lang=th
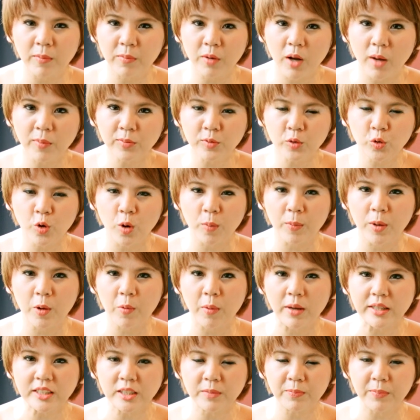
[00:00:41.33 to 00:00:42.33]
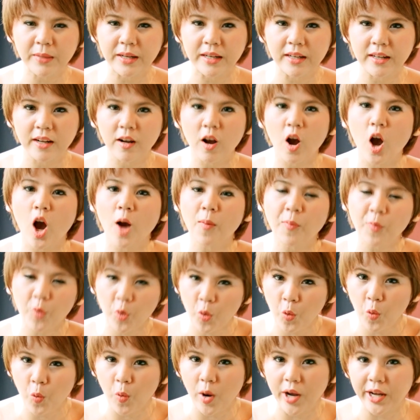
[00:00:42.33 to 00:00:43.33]
รอบๆ ตัวไม่ว่าจะเป็นเรื่องครอบค
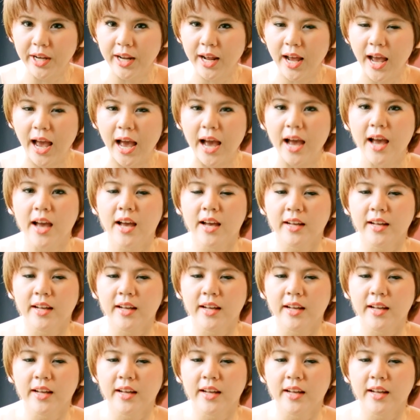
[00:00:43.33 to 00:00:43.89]
รัวนะคะ